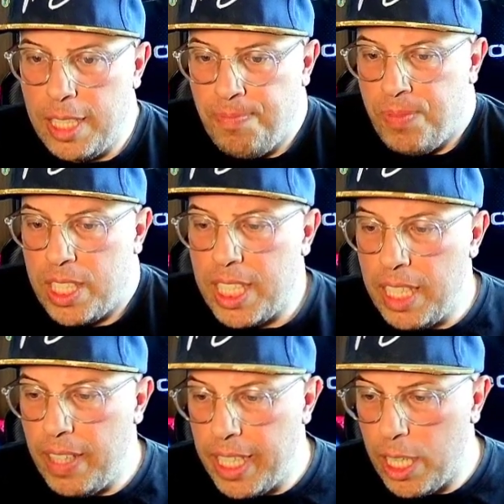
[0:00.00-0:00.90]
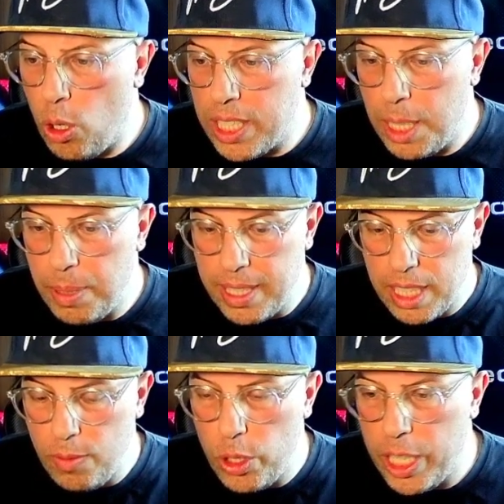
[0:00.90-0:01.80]
Scrivete cosa ne pensate
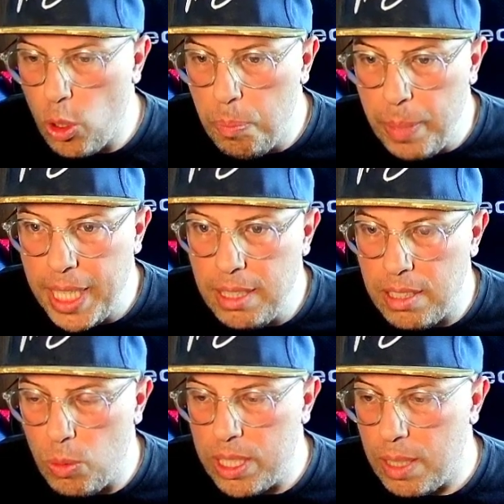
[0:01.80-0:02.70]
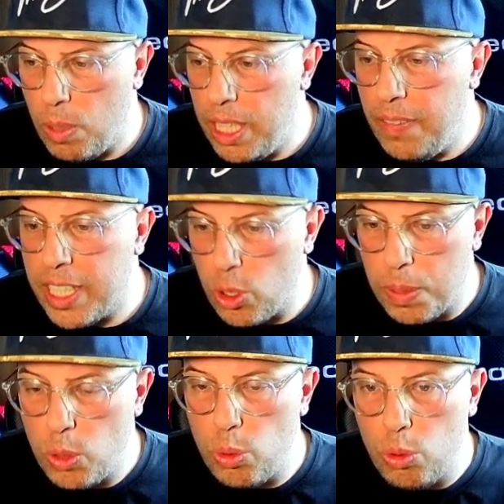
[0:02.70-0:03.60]
voi nei commenti di questa qualifica e
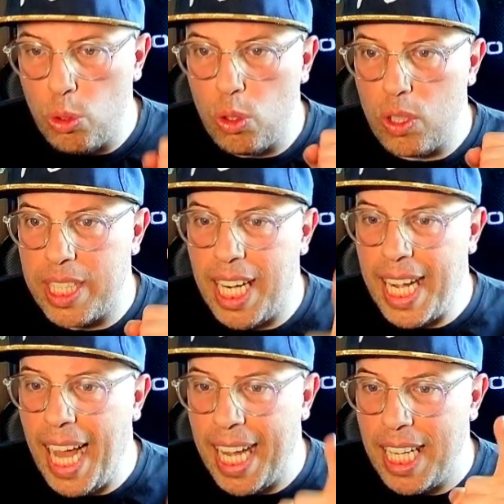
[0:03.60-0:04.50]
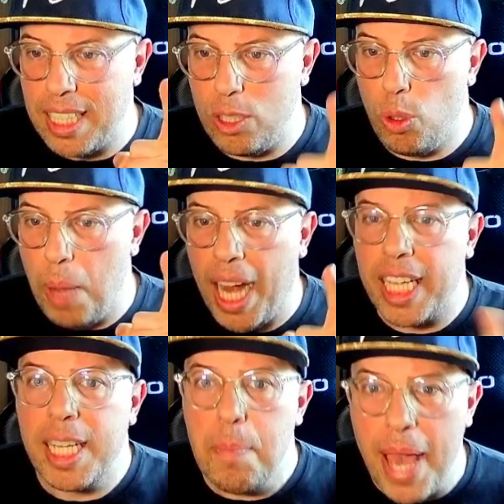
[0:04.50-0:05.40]
soprattutto della gara di domani.
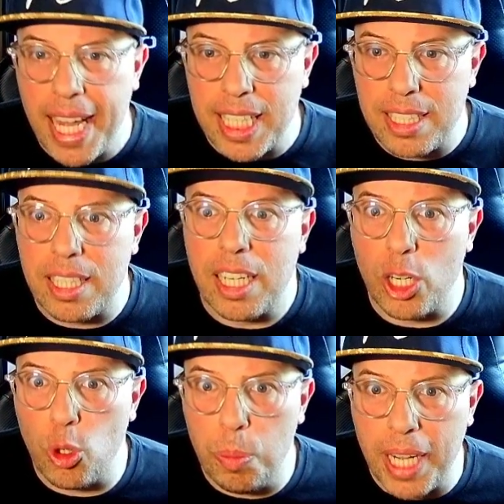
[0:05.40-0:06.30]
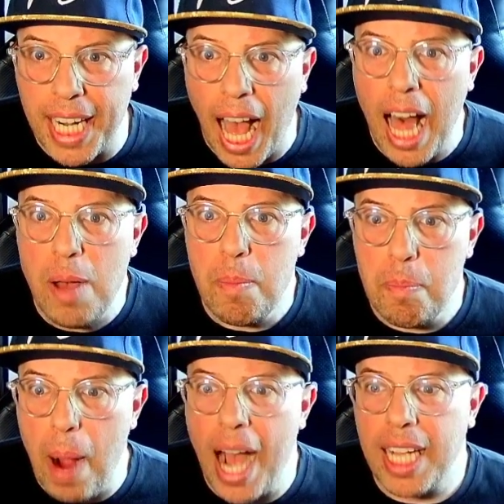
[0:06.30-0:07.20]
Perez recupererà,
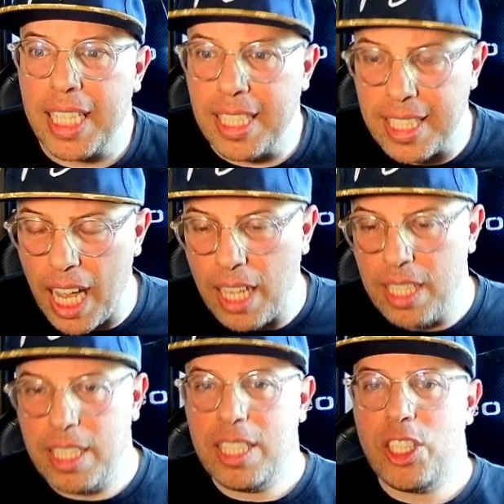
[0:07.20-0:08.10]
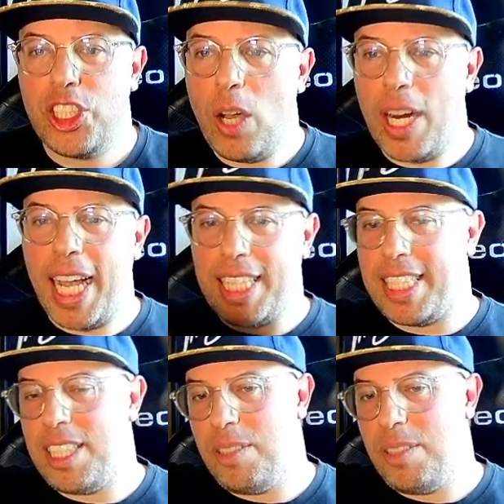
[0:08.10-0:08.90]
ma chissà. Ciao ragazzi!